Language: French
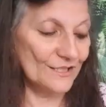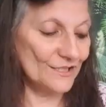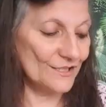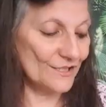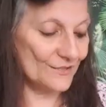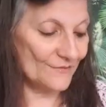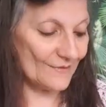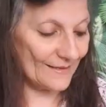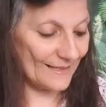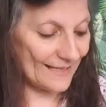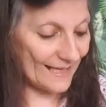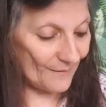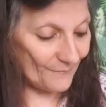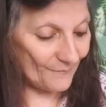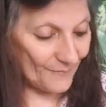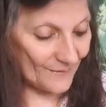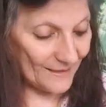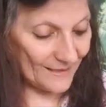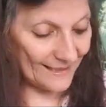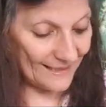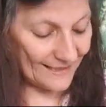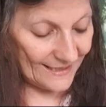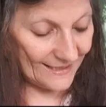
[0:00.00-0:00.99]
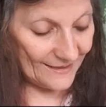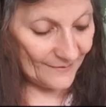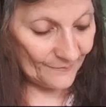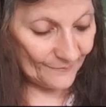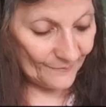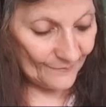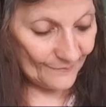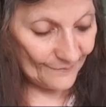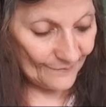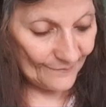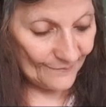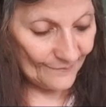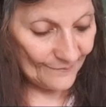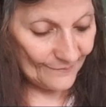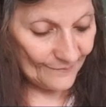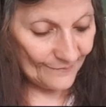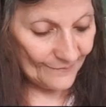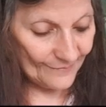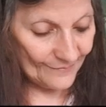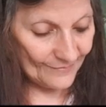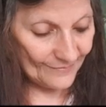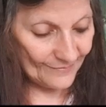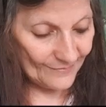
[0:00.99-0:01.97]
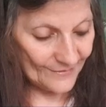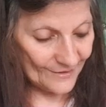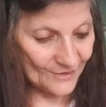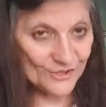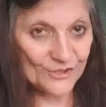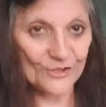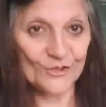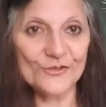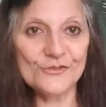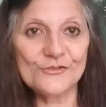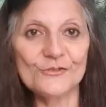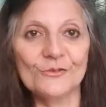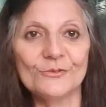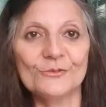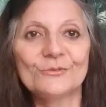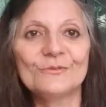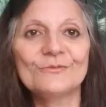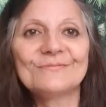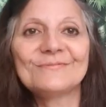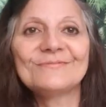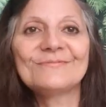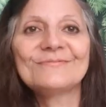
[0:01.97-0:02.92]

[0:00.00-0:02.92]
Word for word: Je vais l'appeler Chanceux.